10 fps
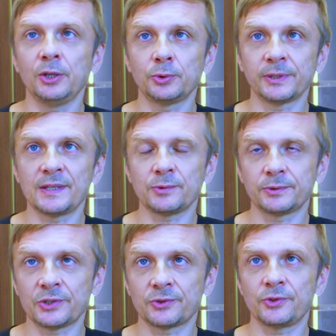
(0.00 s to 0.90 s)
I tutaj
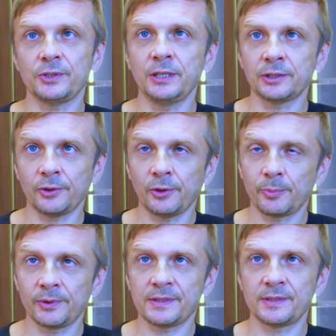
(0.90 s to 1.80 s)
skuteczność i
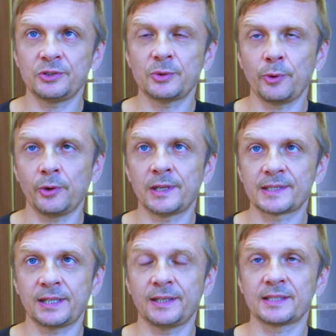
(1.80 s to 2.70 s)
kryolipolizy i ciepłego
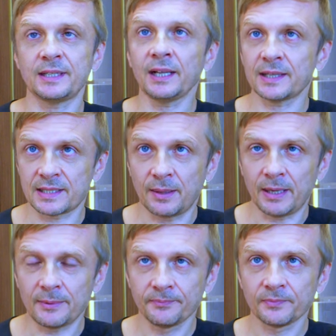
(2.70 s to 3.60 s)
lasera jest taka sama.